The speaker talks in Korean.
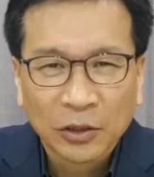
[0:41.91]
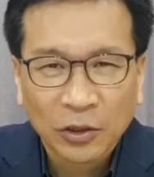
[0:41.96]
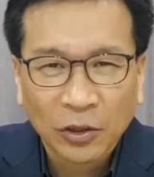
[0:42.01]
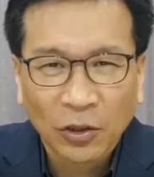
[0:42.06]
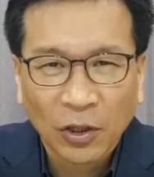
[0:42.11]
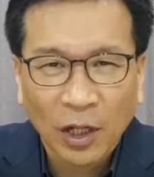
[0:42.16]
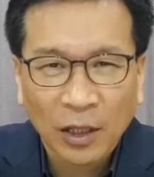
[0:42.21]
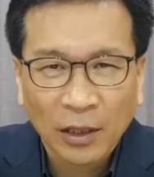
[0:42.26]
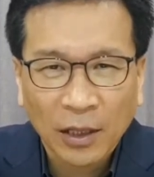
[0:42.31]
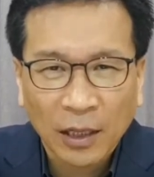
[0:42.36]

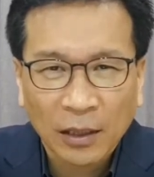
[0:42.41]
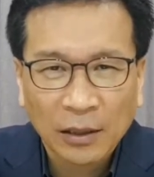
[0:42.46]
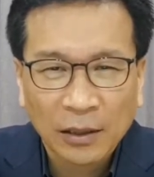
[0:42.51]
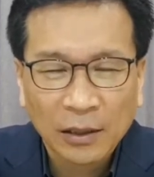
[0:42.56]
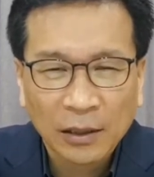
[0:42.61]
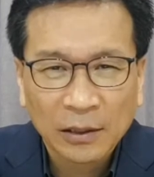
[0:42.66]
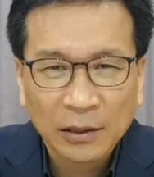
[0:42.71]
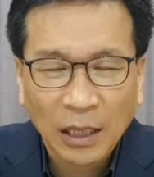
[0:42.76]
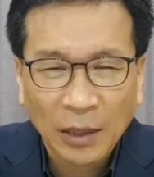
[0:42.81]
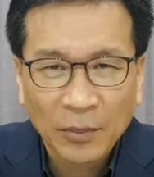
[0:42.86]

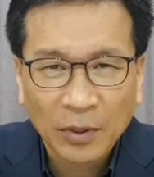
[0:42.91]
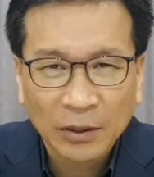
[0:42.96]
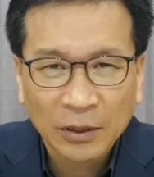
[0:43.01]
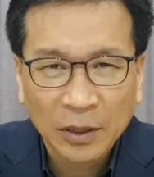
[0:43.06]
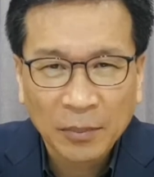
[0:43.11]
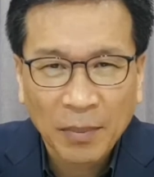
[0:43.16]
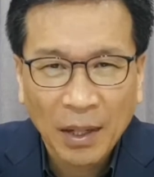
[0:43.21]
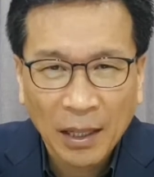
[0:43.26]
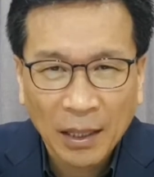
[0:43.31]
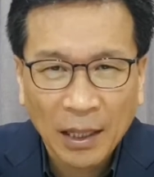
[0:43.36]
선악과를
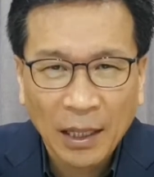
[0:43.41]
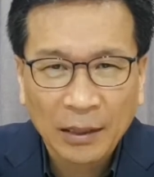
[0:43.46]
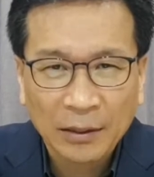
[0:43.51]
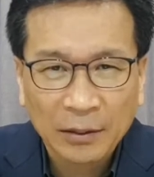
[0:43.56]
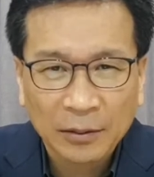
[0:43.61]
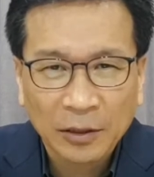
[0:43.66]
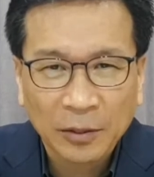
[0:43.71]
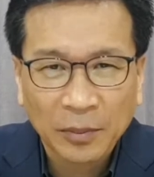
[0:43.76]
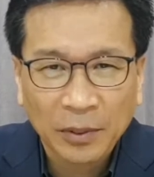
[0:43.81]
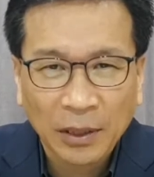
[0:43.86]
따먹지 말라
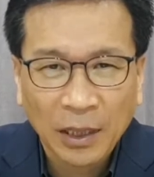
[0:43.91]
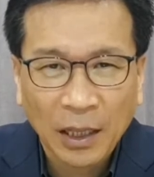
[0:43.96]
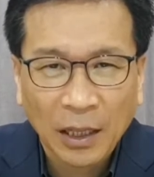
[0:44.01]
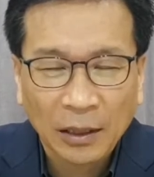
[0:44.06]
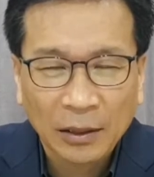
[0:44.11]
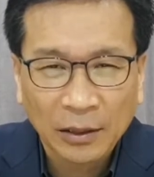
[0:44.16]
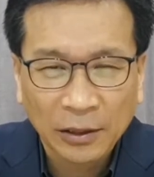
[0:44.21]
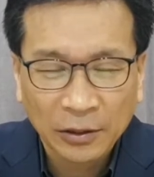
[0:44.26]
하셨습니다.